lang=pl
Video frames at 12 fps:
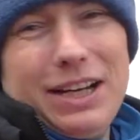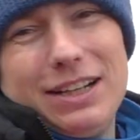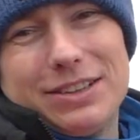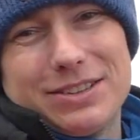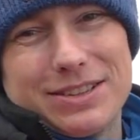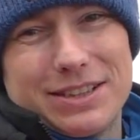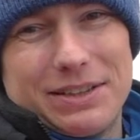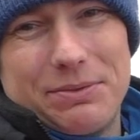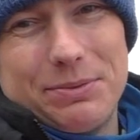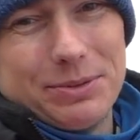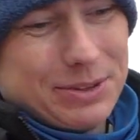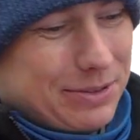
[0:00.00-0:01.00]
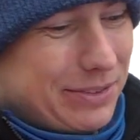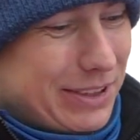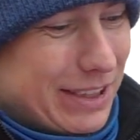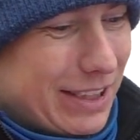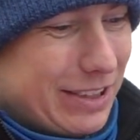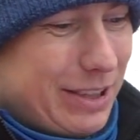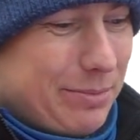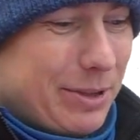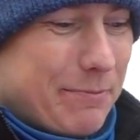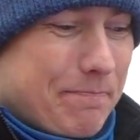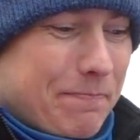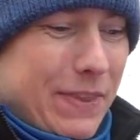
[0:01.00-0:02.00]
ale to zostawimy oczywiście dla
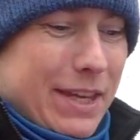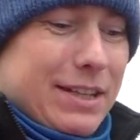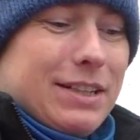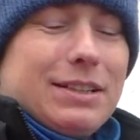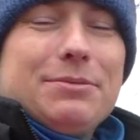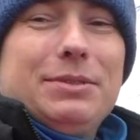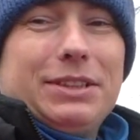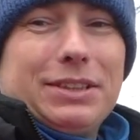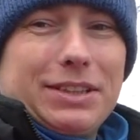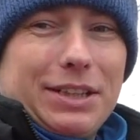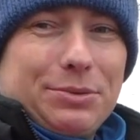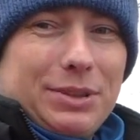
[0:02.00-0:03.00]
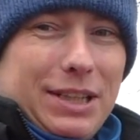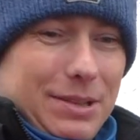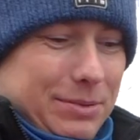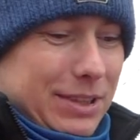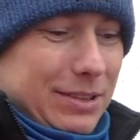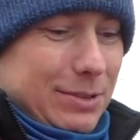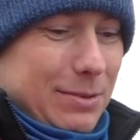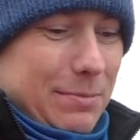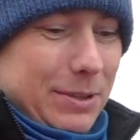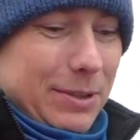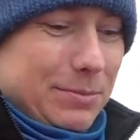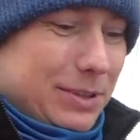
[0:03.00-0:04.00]
siebie. Myślę, że jak uda nam się coś złapać, to